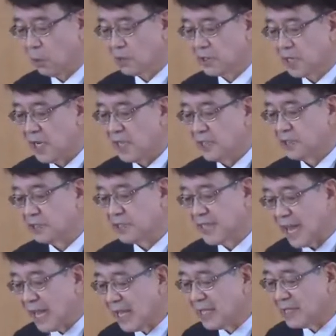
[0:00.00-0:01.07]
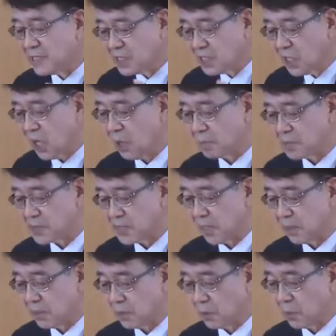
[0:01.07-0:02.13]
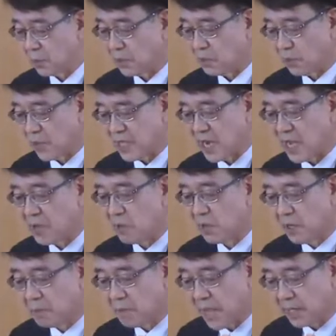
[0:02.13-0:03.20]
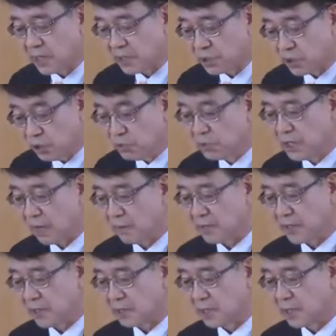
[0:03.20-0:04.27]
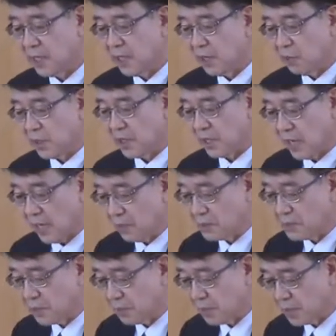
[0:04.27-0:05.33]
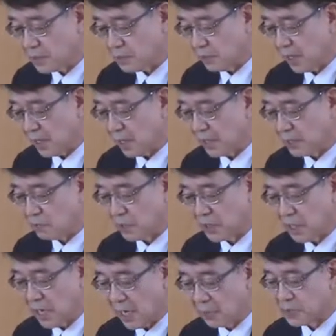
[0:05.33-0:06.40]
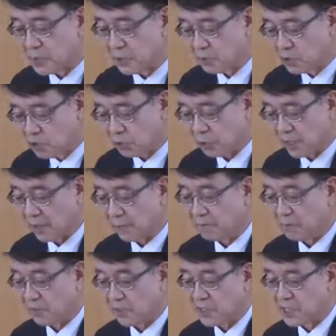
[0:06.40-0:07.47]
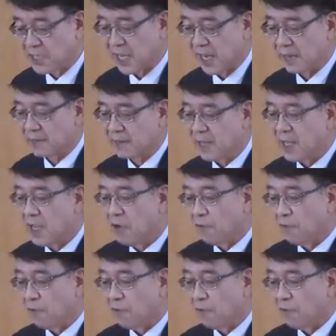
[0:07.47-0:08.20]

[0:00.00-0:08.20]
所以主指责他的百姓说：“日子将到，我要与以色列家和犹太